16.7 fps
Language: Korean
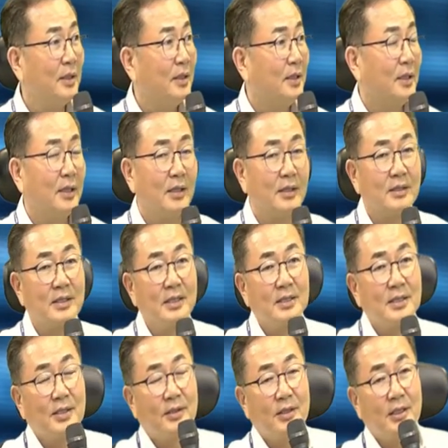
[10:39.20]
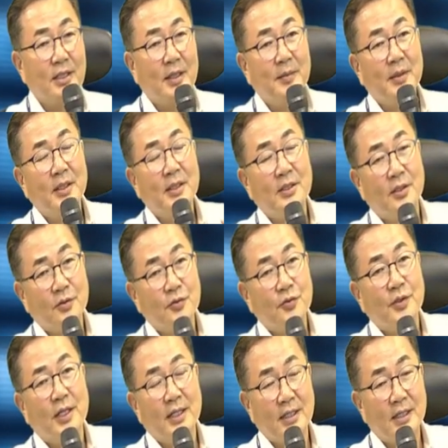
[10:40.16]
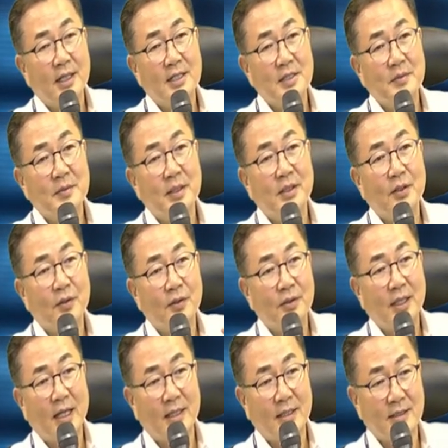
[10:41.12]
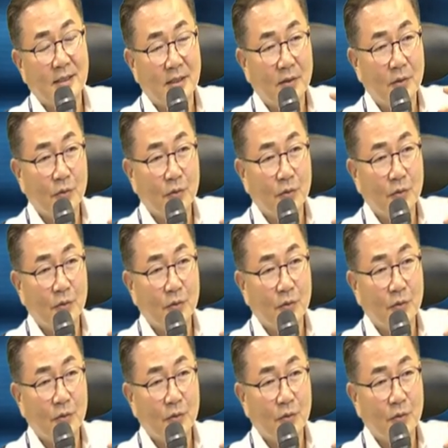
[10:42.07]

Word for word: 7천이 어, 되면 12개이긴 하지만 더 다른 이제